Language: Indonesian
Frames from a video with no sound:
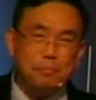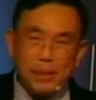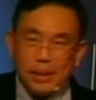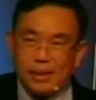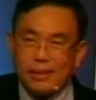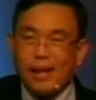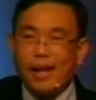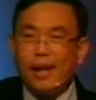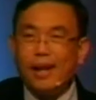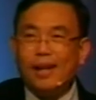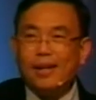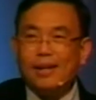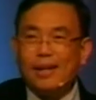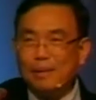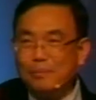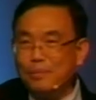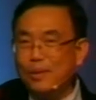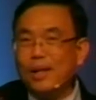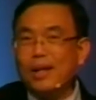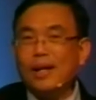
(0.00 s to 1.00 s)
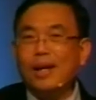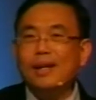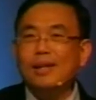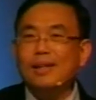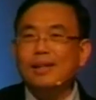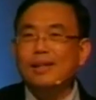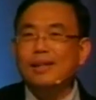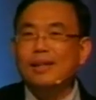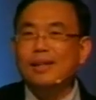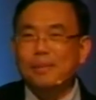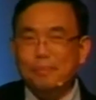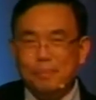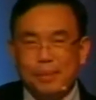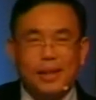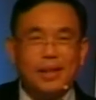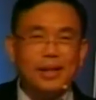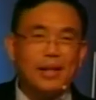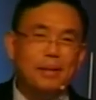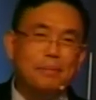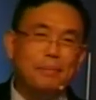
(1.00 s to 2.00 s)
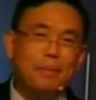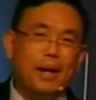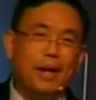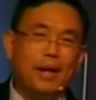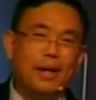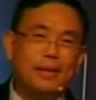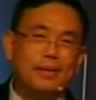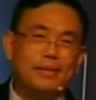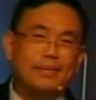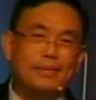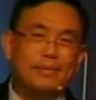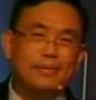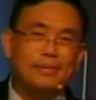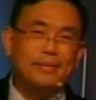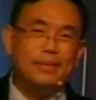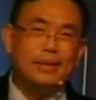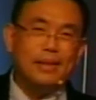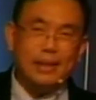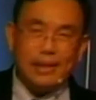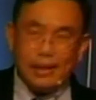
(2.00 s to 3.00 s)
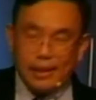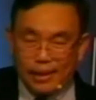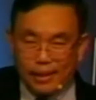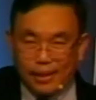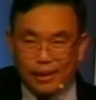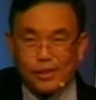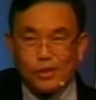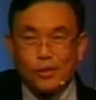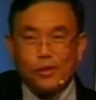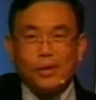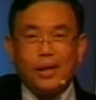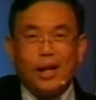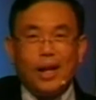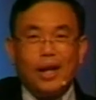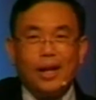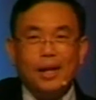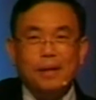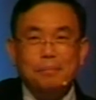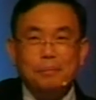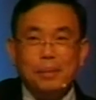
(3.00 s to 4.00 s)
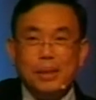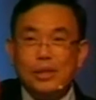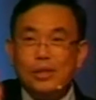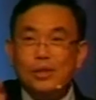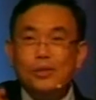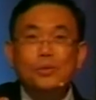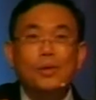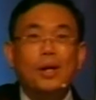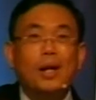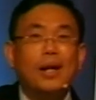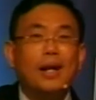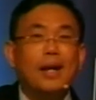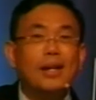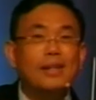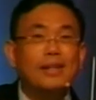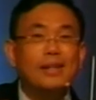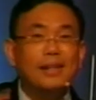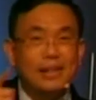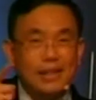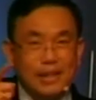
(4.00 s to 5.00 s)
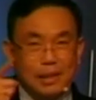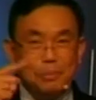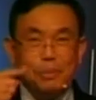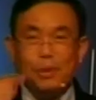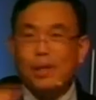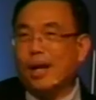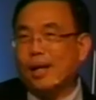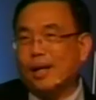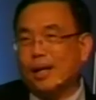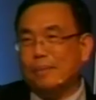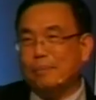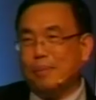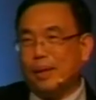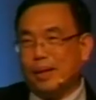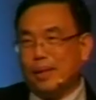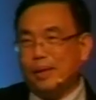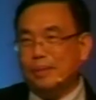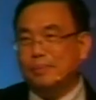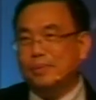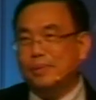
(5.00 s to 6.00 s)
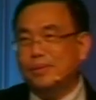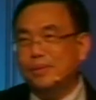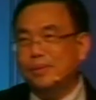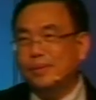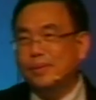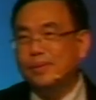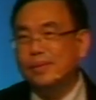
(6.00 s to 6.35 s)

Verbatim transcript: Mintalah kamu akan menerima. Ketuklah pintu akan dibukakan bagimu.